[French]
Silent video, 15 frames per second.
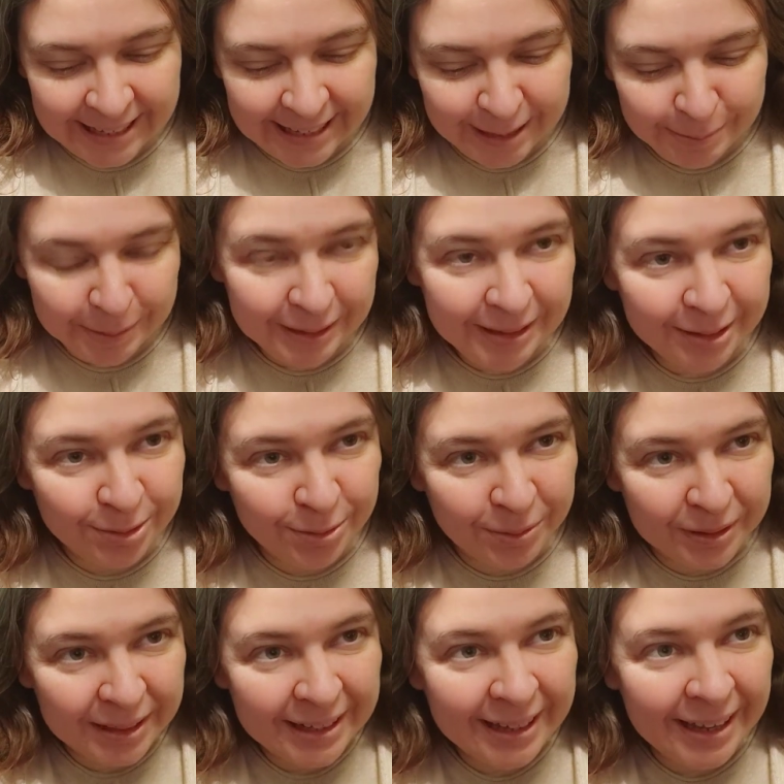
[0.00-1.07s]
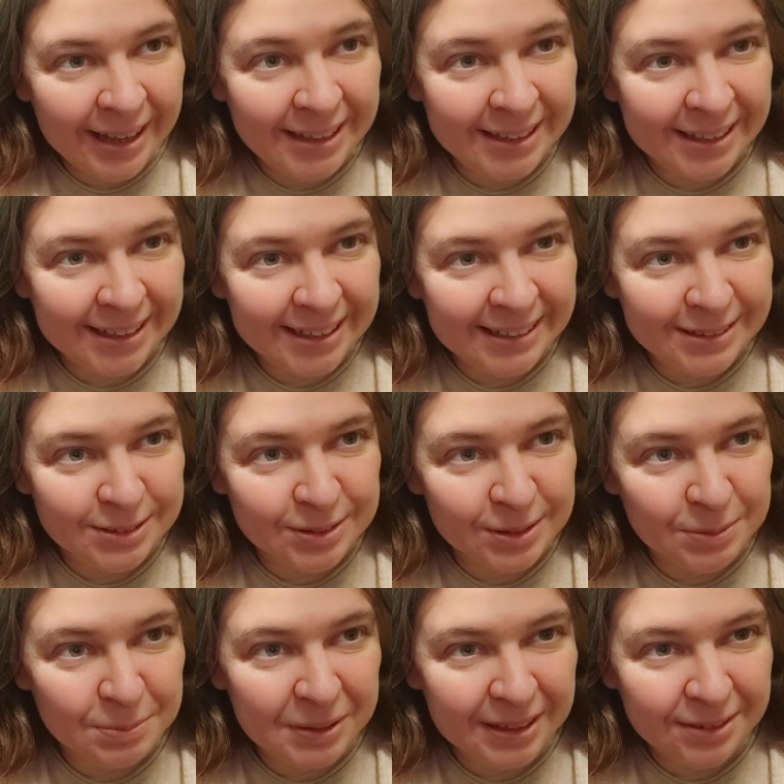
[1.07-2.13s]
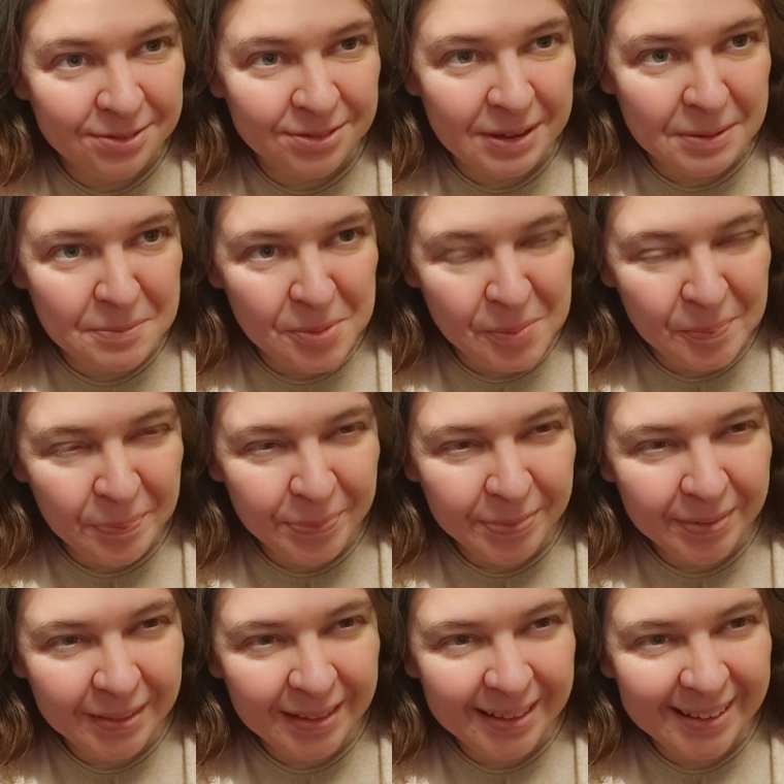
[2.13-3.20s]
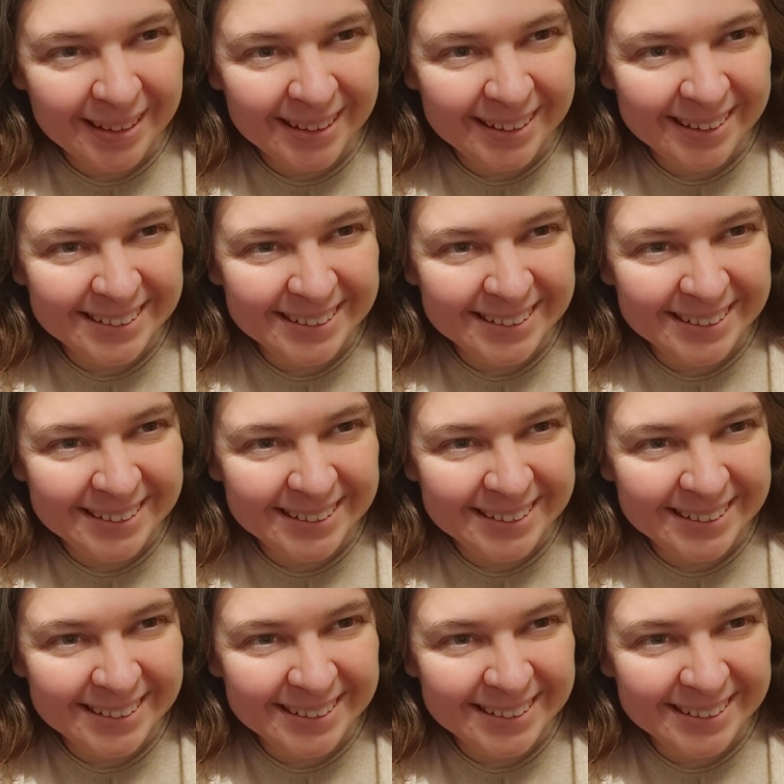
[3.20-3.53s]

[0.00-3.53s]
la manière dont il regarde et les hommes et les femmes, euh,